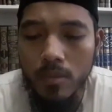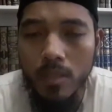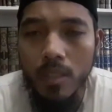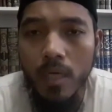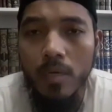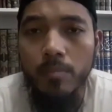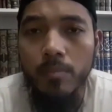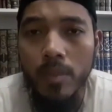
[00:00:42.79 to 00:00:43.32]

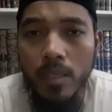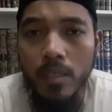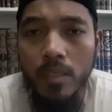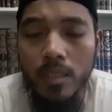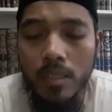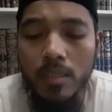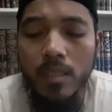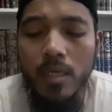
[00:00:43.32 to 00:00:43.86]

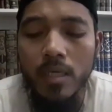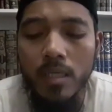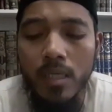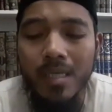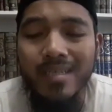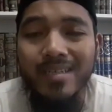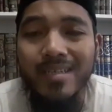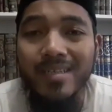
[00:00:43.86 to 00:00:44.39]
menggapai
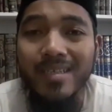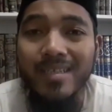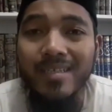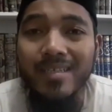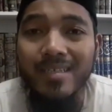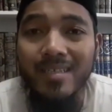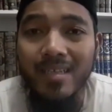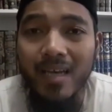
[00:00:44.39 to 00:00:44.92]
hidayah
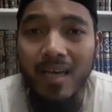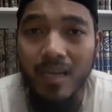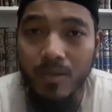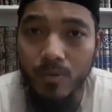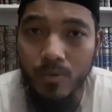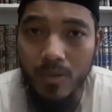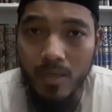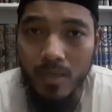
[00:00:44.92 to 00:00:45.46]
dari
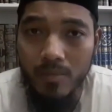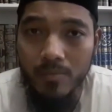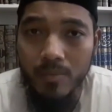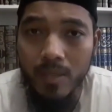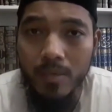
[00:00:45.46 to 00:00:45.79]
Al-Qur'an,